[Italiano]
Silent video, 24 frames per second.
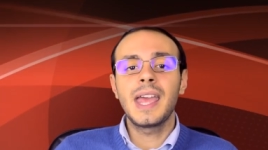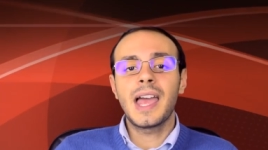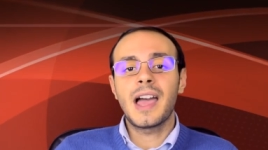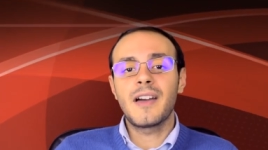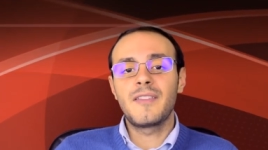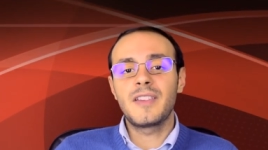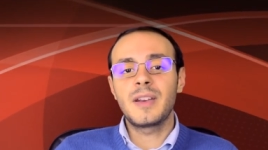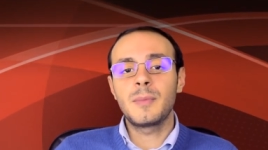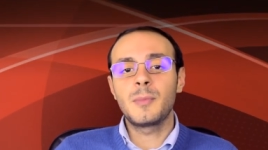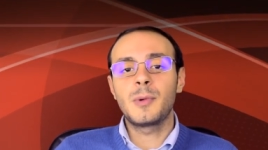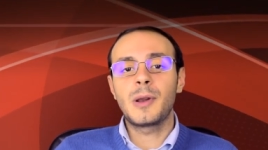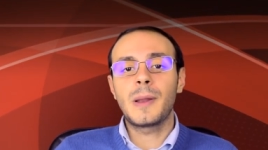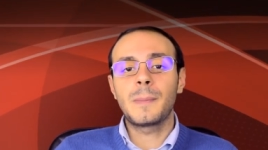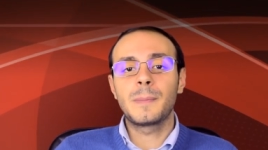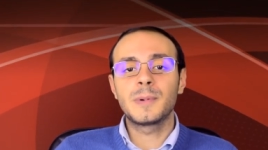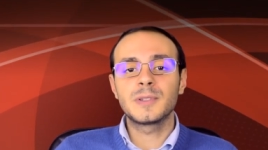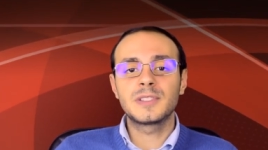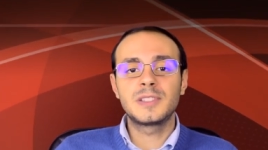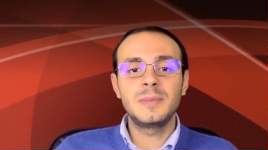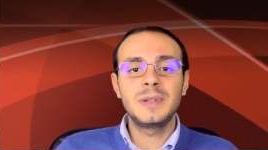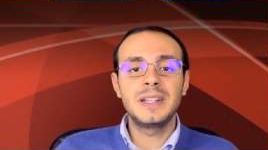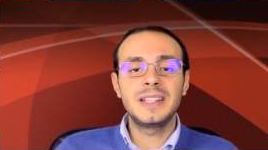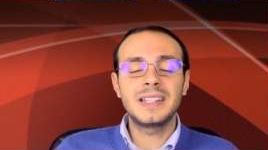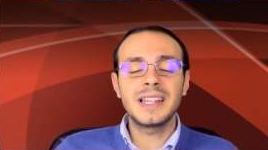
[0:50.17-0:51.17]
avremo la
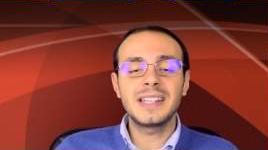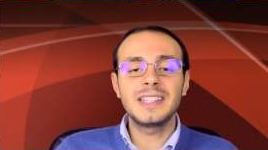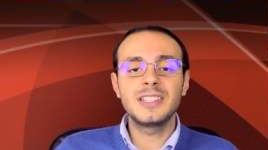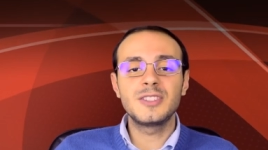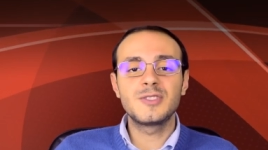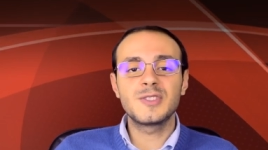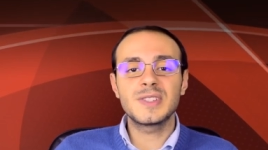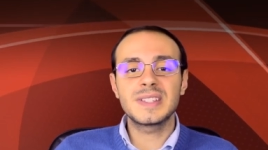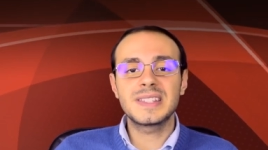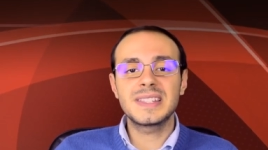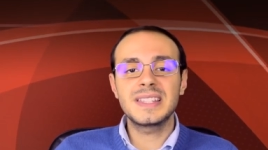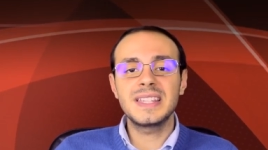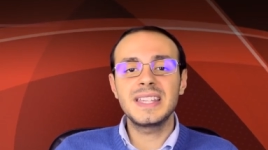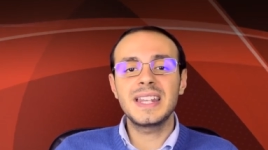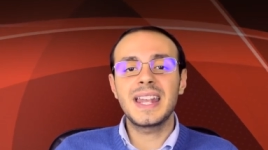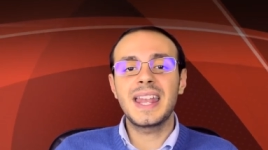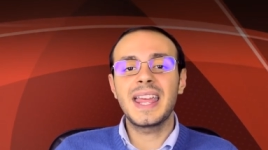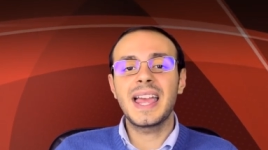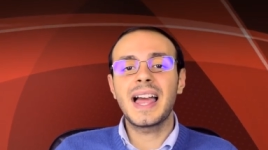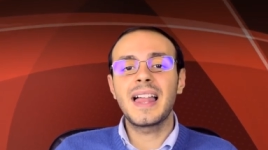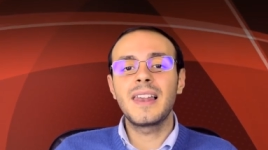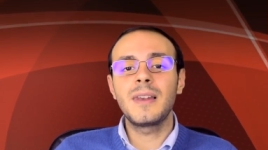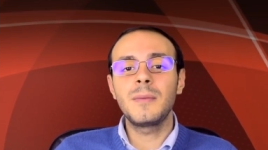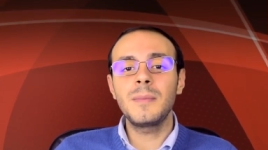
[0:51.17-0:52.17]
possibilità possibilità di
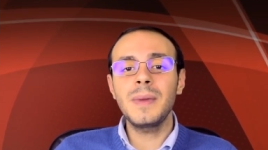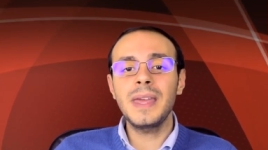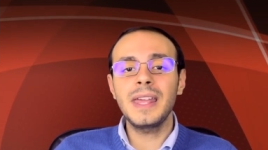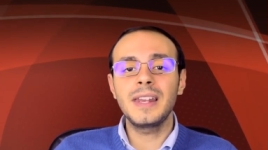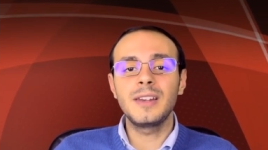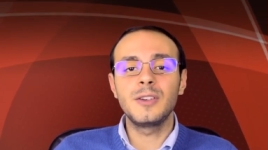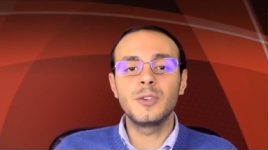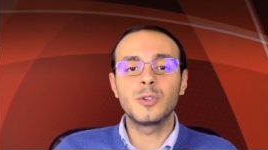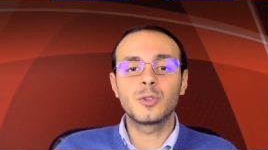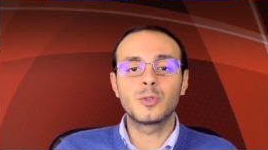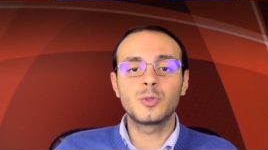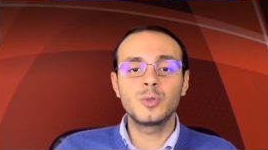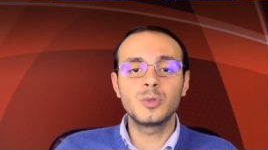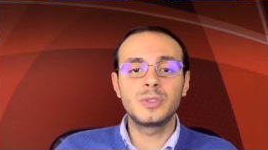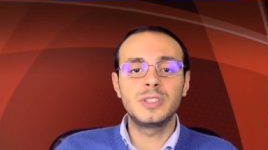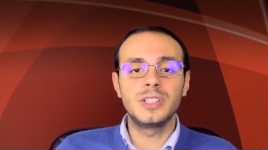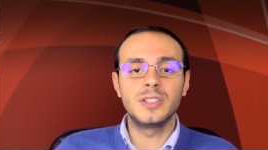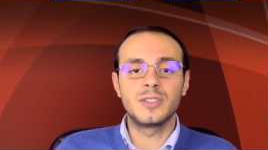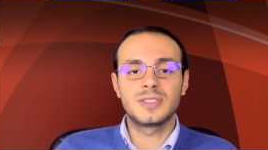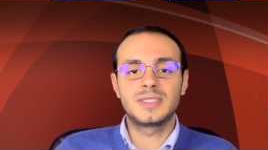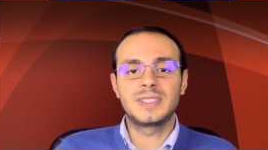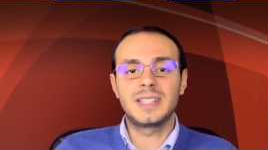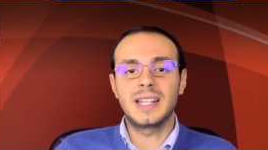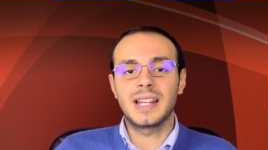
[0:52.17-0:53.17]
gestire al meglio tutti
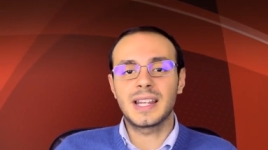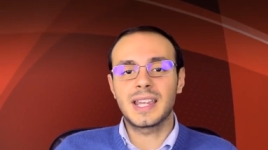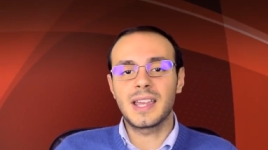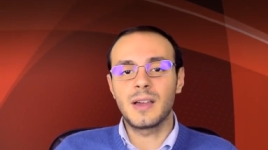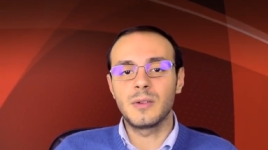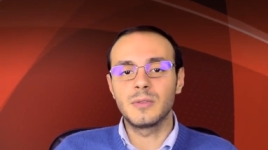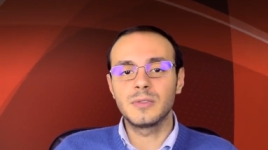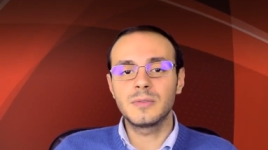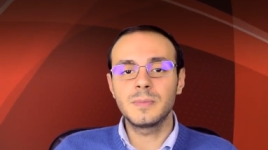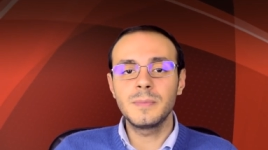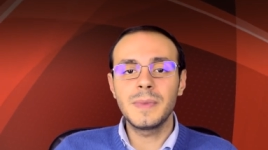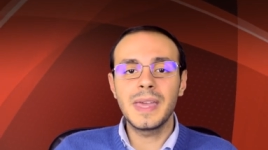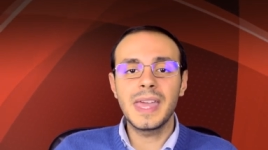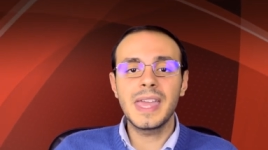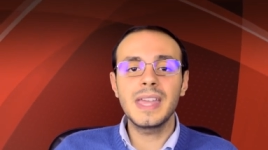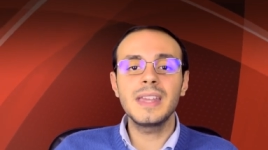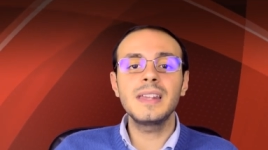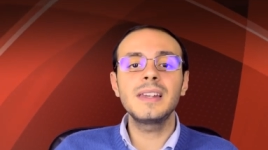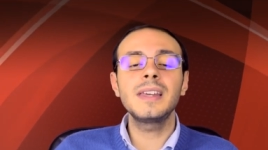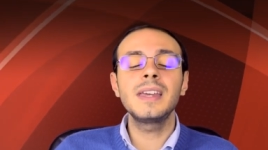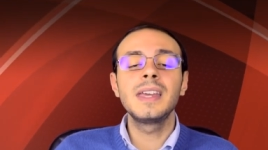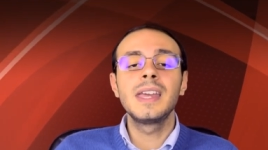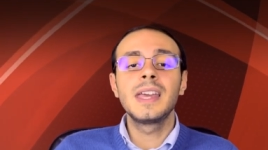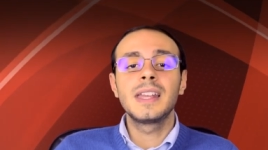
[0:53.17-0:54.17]
i nostri account mail,